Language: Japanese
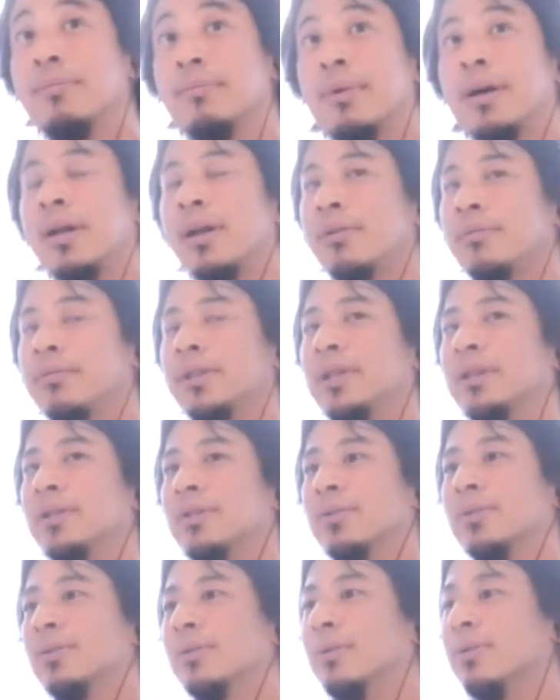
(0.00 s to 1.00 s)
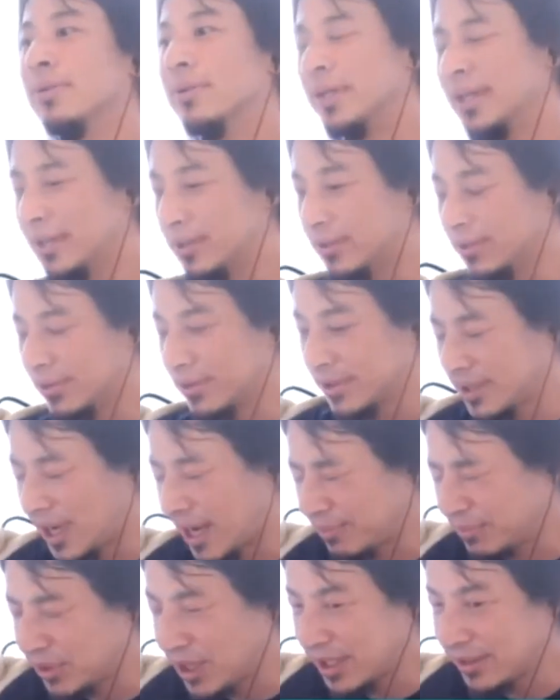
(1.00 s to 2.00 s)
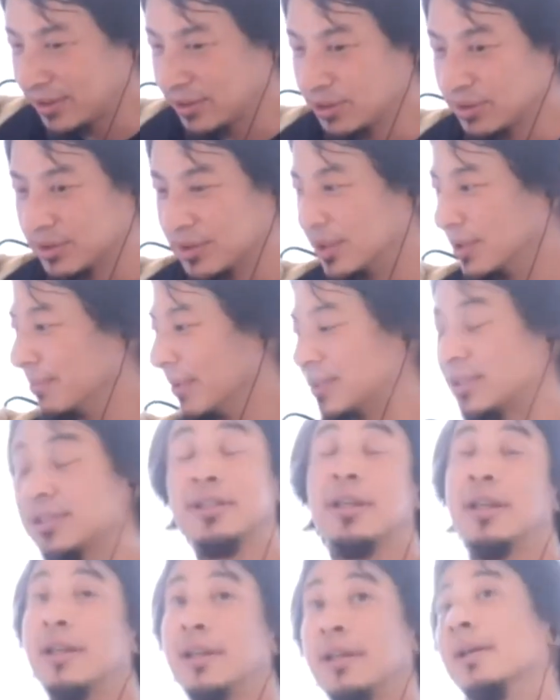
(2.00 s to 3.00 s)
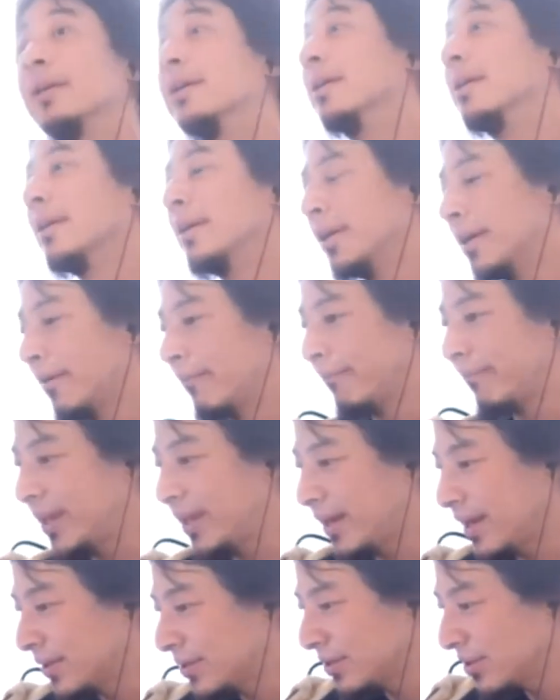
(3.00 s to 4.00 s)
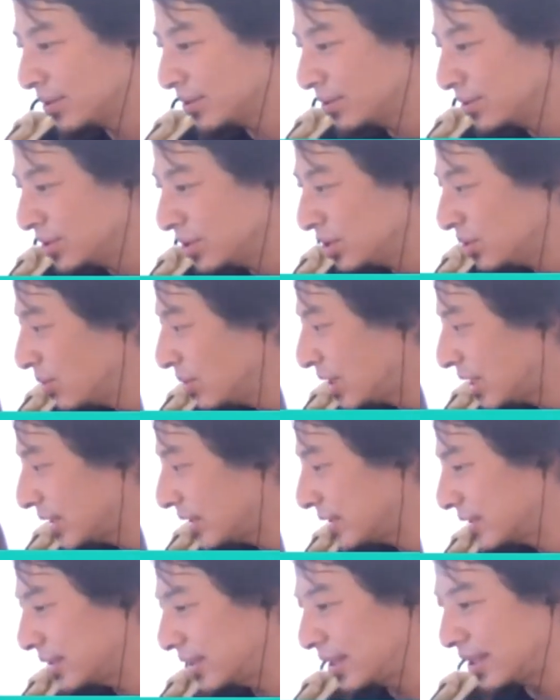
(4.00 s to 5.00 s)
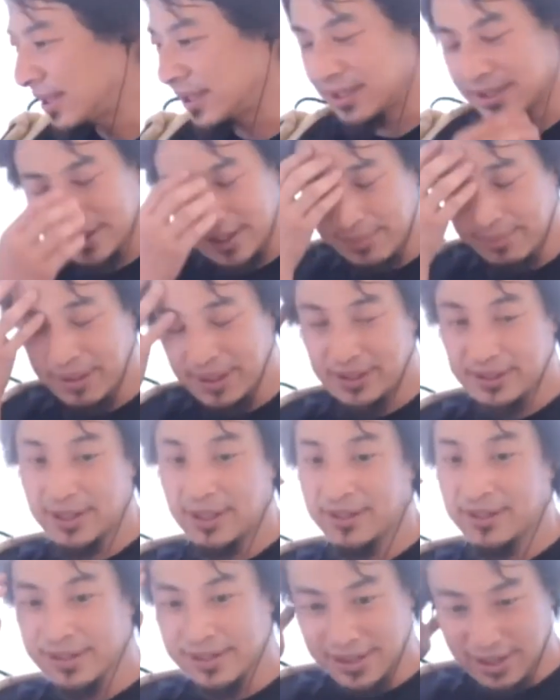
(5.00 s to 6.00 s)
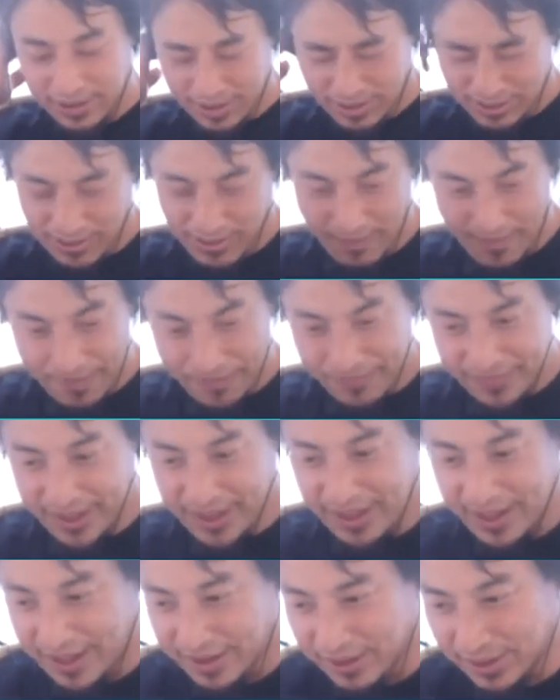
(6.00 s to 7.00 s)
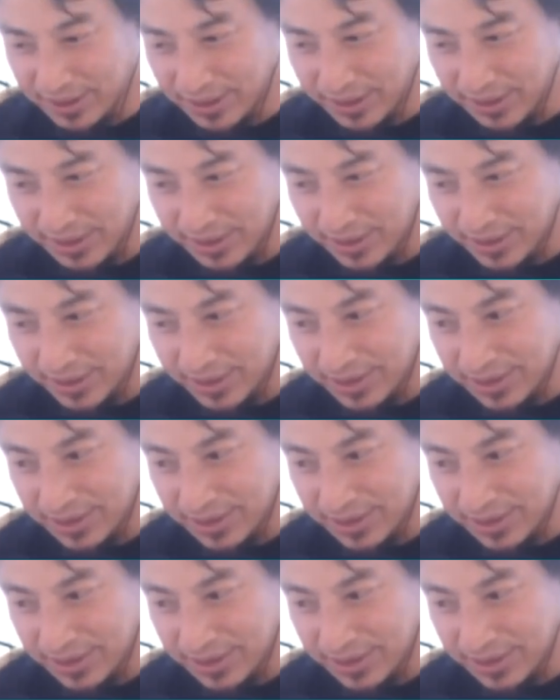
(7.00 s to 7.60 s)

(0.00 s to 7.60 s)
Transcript: マラウィの、えっ、ー、と、カムアンドっていう町で、で、あの、牛を買ってさばいたんですけど、で、あの、